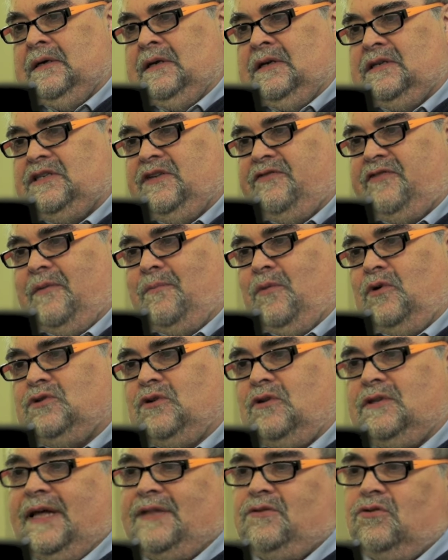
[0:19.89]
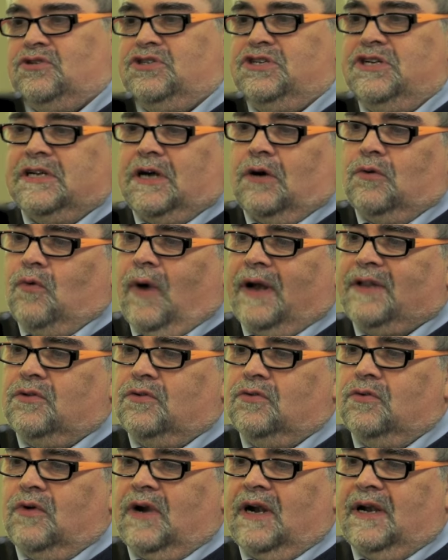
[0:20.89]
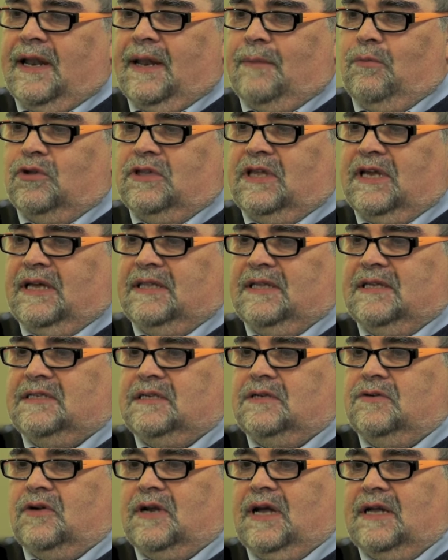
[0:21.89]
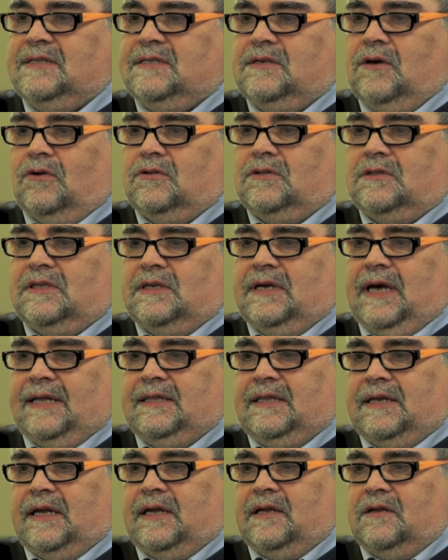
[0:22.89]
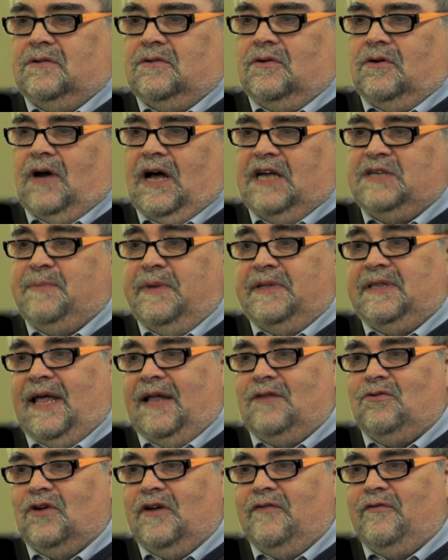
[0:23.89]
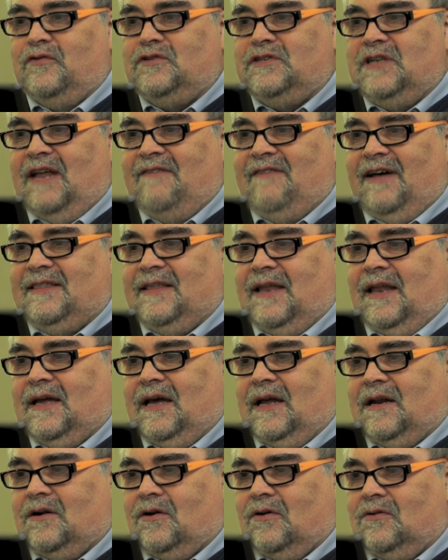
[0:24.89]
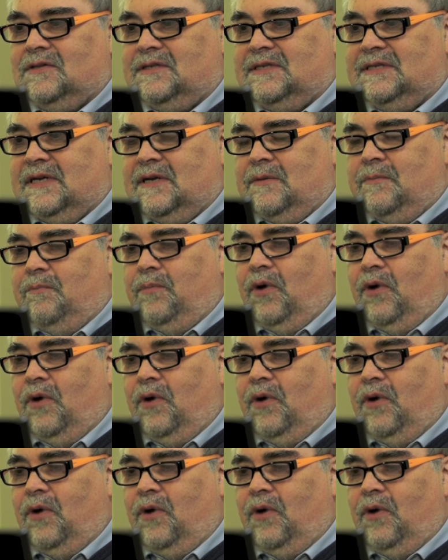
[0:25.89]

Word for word: si fermò soltanto circa un quarto d'ora nella bottega del signor Gazzotti a Trento aspettando che fosse lavata la carrozza.